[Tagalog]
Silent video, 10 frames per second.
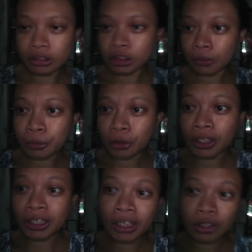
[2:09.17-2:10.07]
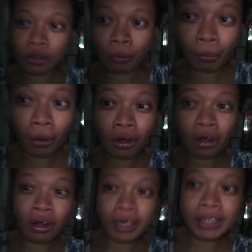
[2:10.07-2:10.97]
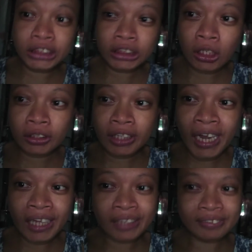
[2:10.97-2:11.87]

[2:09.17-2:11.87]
So, punta na natin pambuhok. Let's go. Tara!